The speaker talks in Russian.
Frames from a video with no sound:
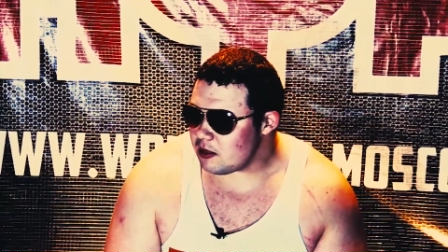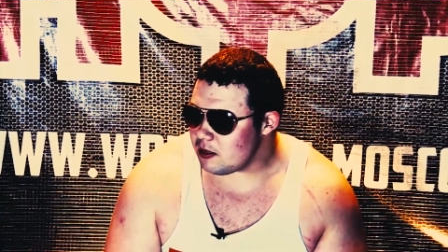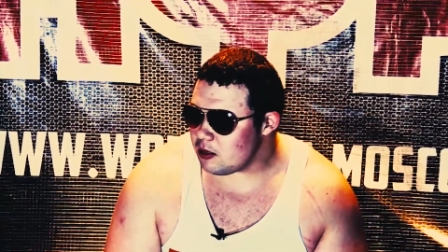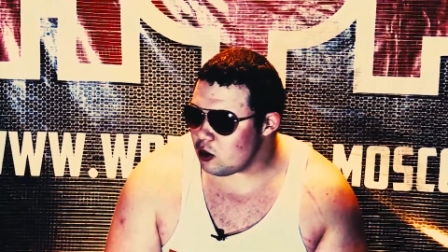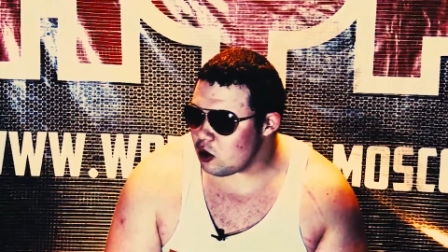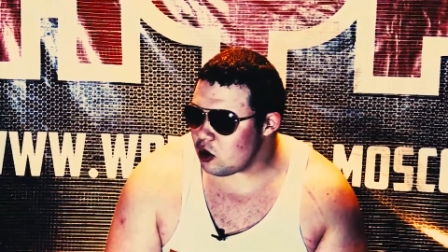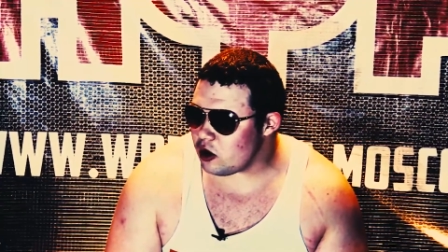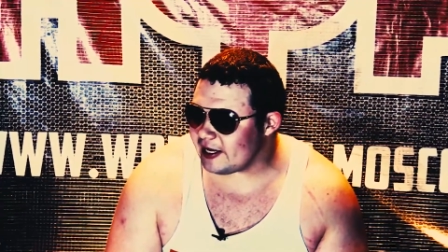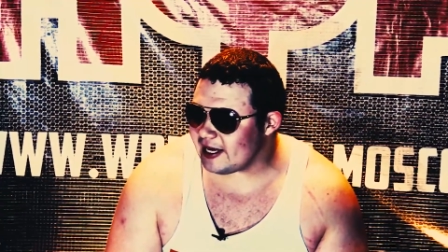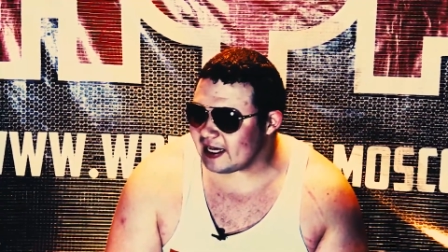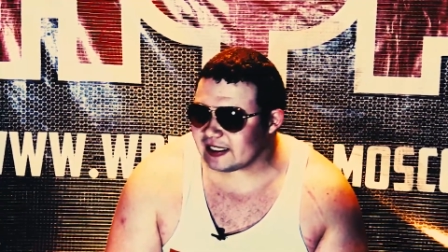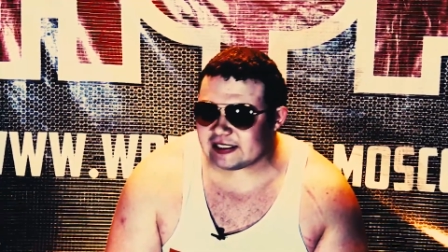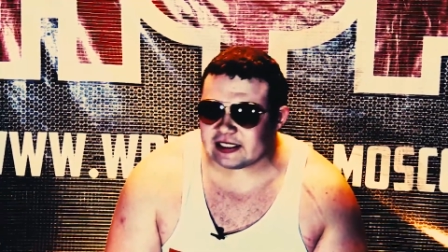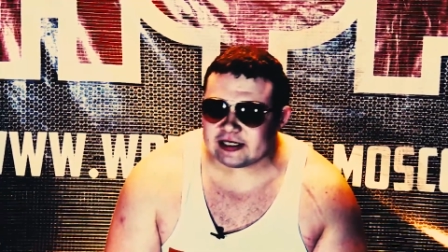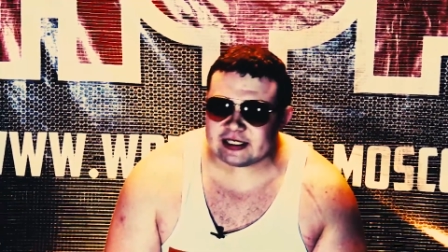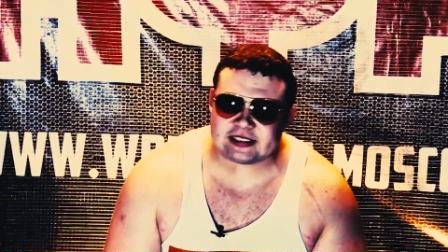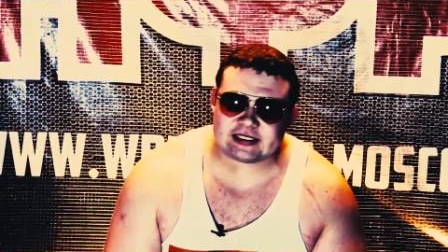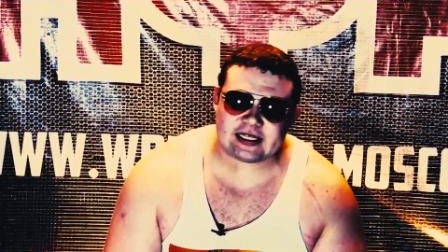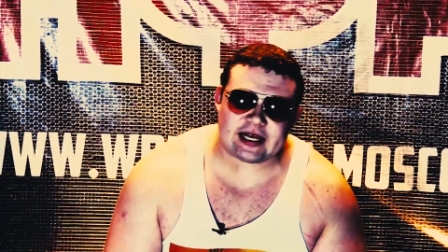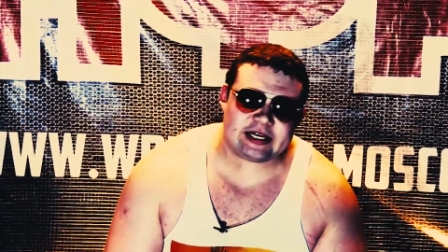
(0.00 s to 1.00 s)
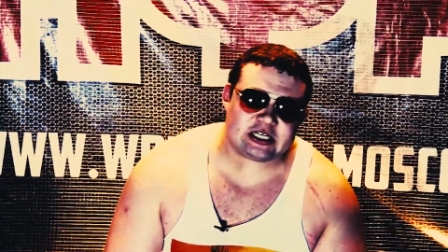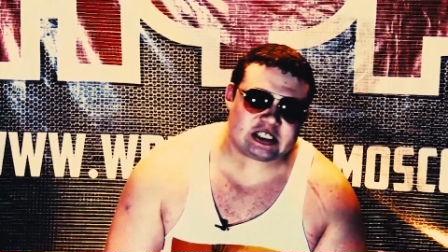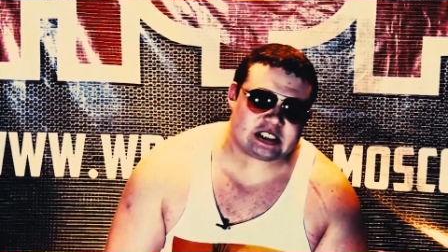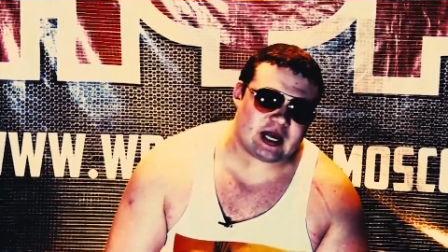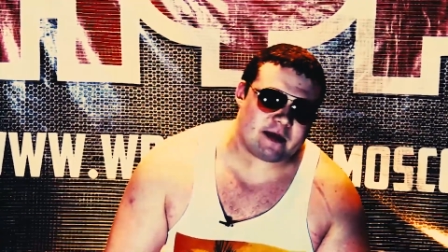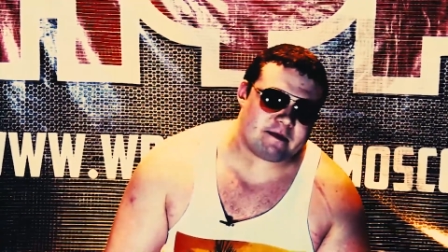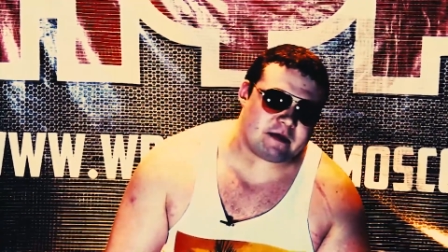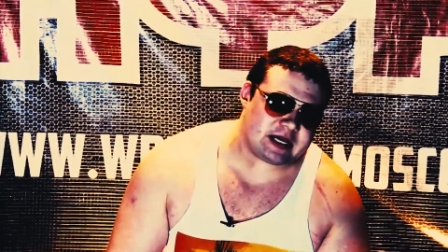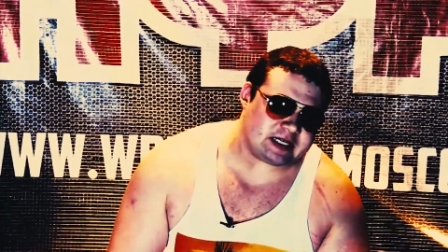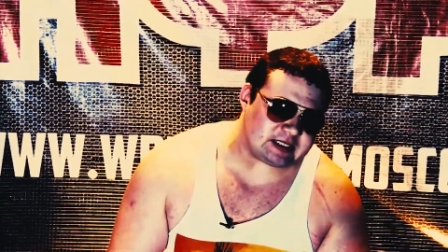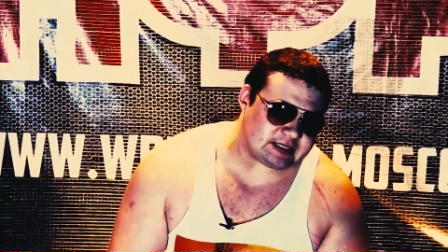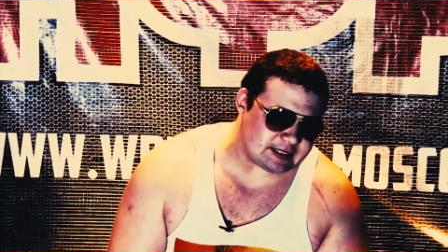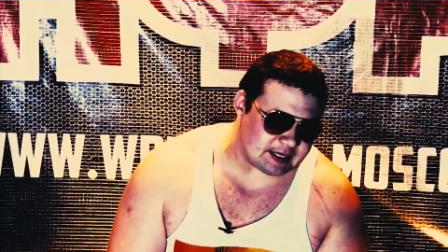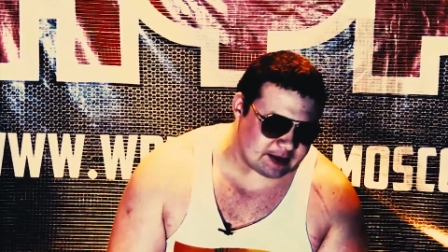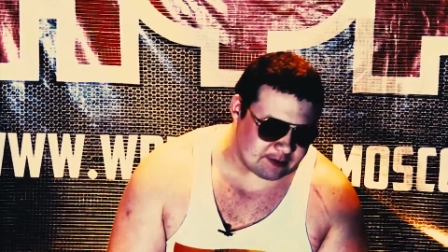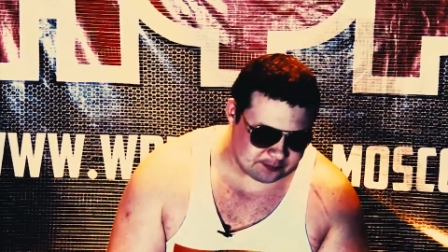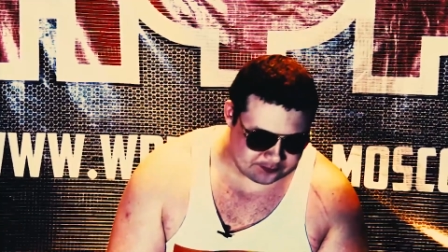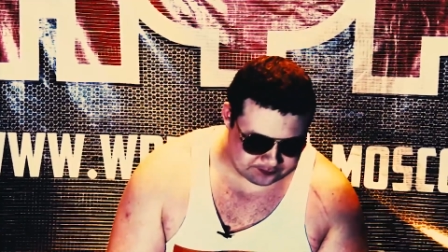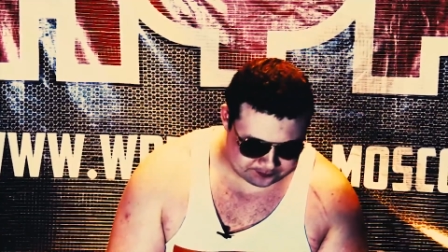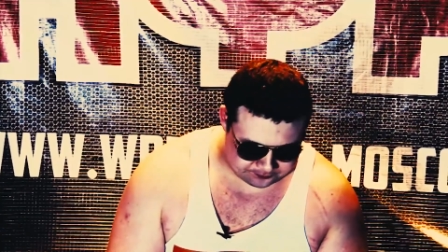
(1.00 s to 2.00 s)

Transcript: Но если ты стоишь на месте,